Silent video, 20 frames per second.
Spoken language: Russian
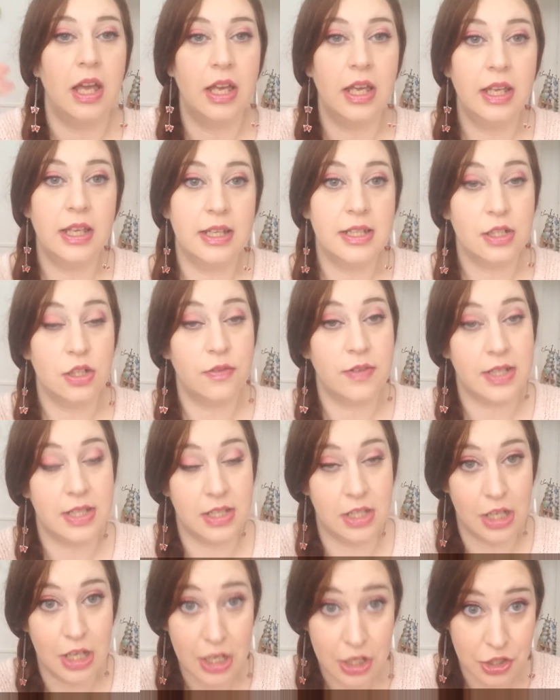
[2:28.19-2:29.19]
И если у
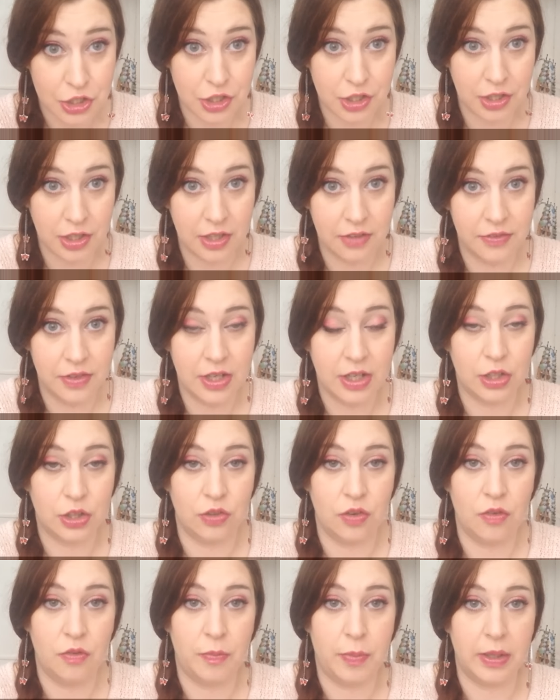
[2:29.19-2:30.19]
вас не жирное веко,
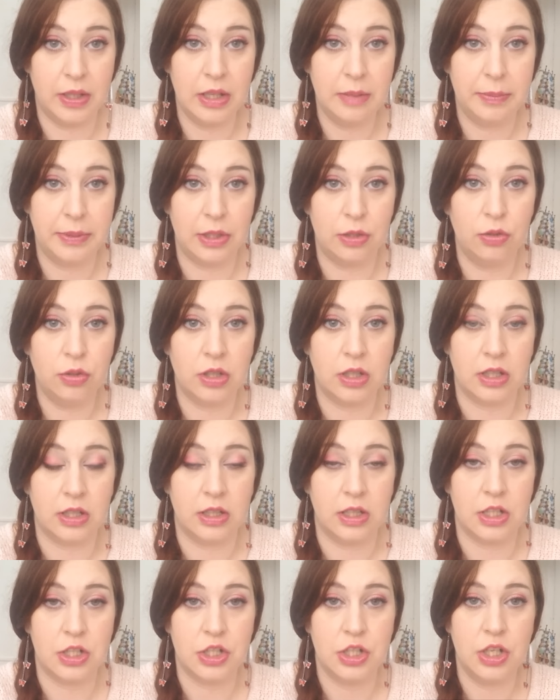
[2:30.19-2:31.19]
то вам вполне подойдут
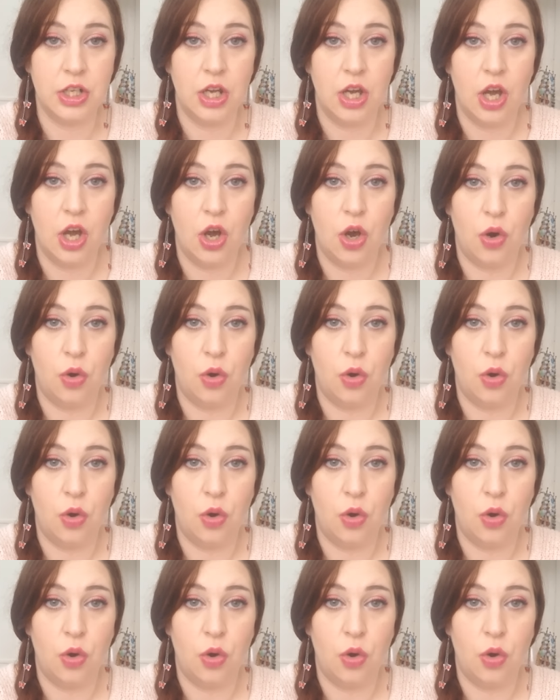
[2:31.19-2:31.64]
карандаши